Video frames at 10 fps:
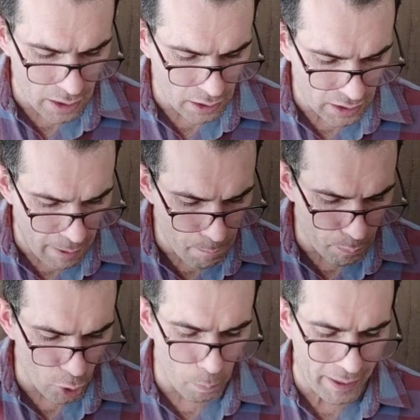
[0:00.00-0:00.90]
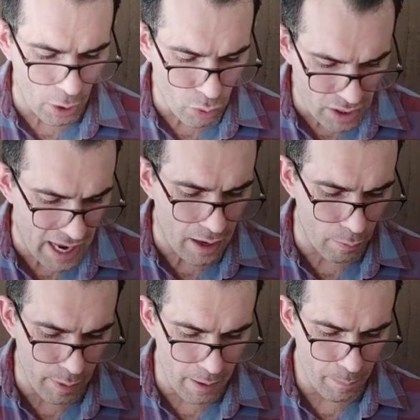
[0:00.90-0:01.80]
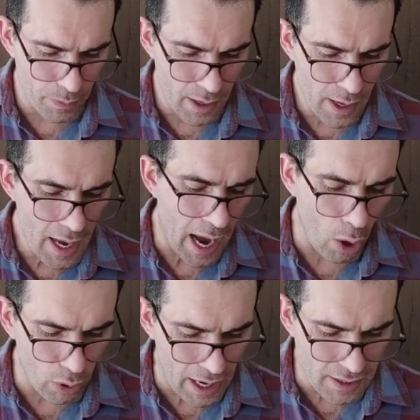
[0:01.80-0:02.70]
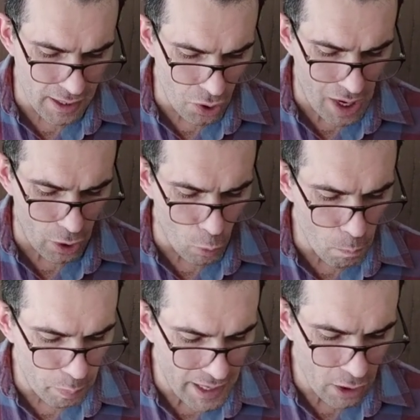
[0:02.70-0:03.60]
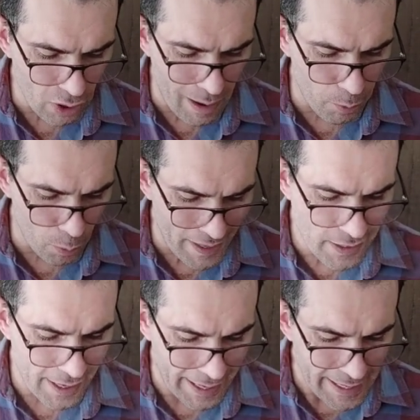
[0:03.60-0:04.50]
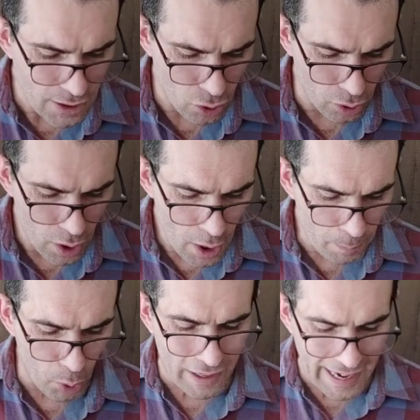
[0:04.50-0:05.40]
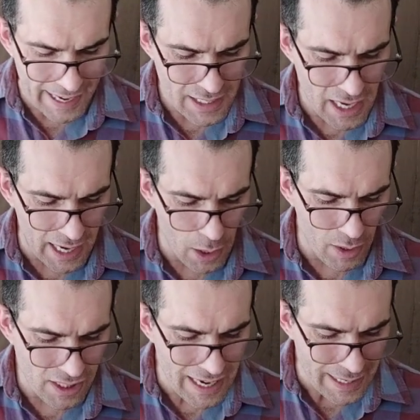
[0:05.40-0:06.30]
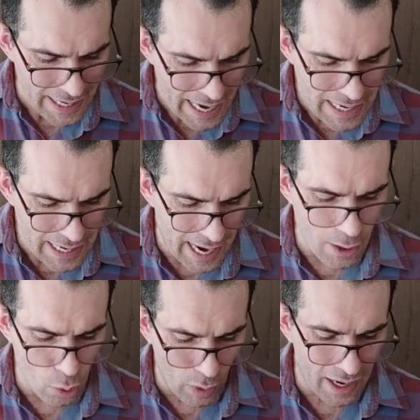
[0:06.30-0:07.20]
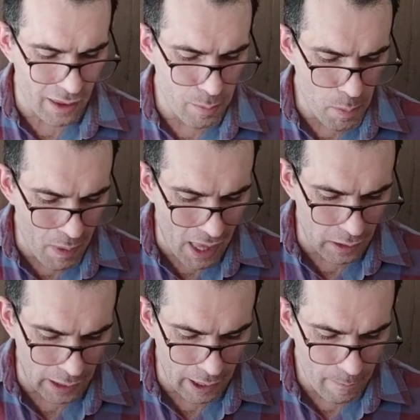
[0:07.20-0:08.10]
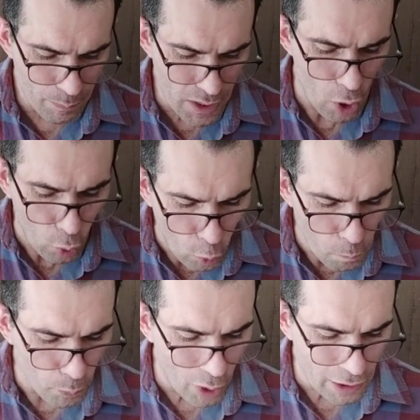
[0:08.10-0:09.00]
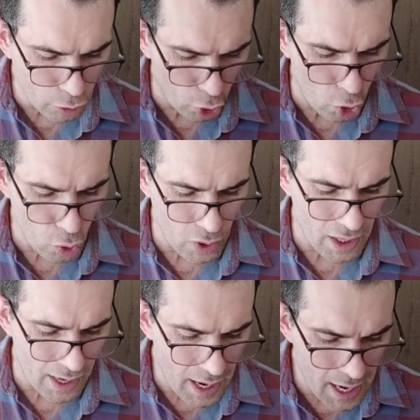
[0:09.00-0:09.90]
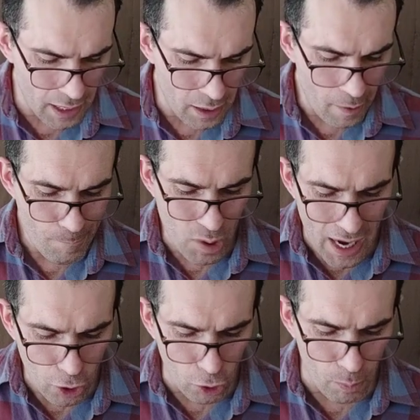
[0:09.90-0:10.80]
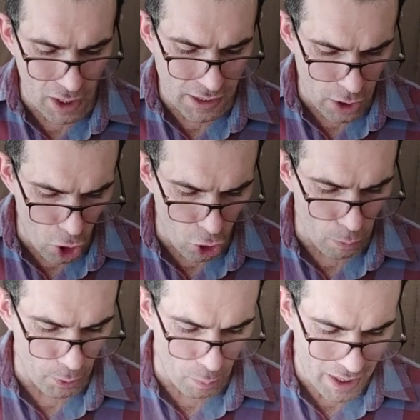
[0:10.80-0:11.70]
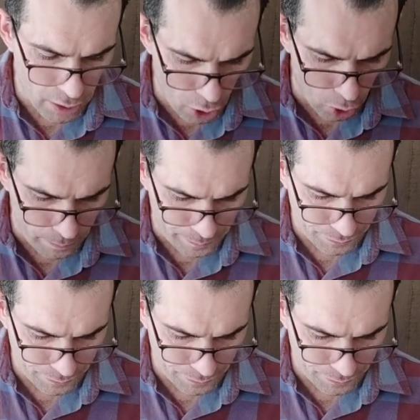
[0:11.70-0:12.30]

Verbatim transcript: el templo para honrarme. Ahora el Señor ha cumplido la promesa que hizo, porque he llegado a ser rey en lugar de mi padre, y ocupo el trono de Israel, tal como el Señor lo prometió.